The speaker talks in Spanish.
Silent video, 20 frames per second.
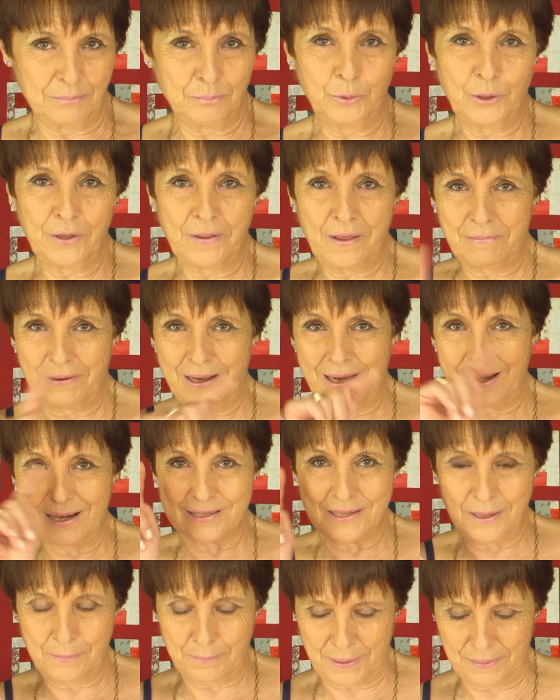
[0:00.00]
pueda barra
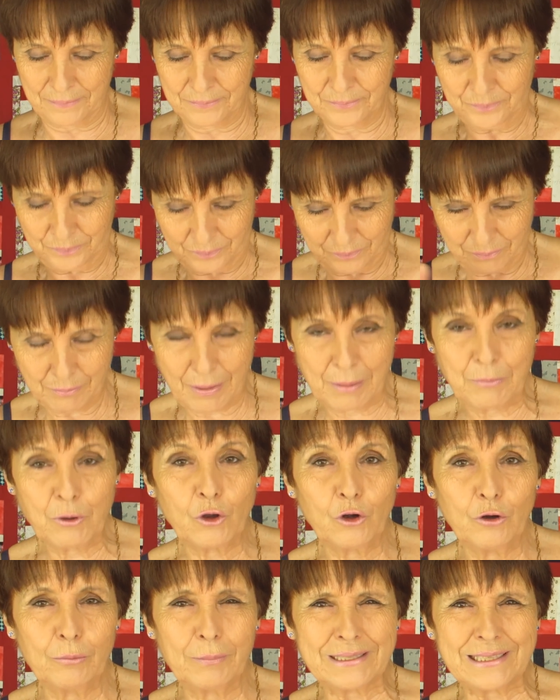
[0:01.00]
sepa. Vamos
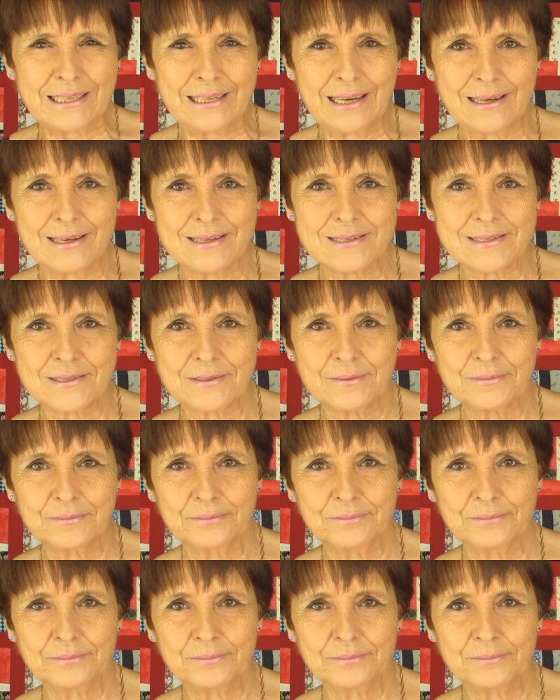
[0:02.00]
con los materiales.